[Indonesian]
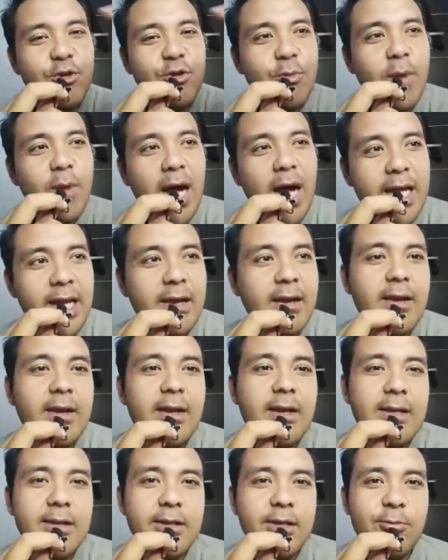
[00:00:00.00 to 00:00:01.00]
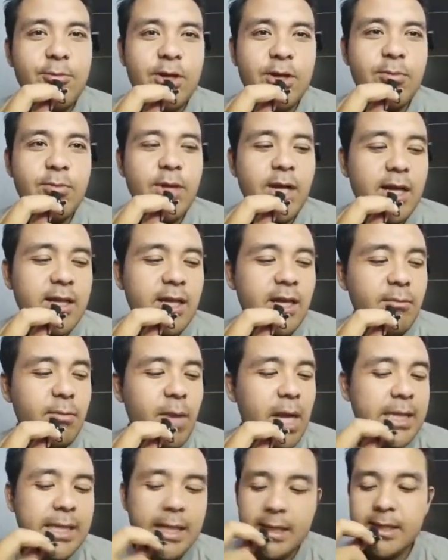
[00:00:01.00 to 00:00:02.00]
cobain Teman-temannya katanya
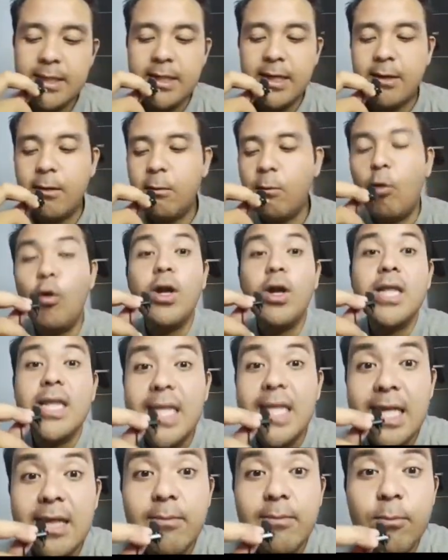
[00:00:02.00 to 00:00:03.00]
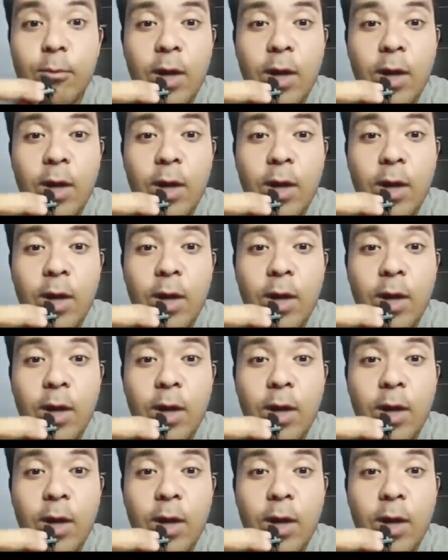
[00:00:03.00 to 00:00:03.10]
banyak yang worth it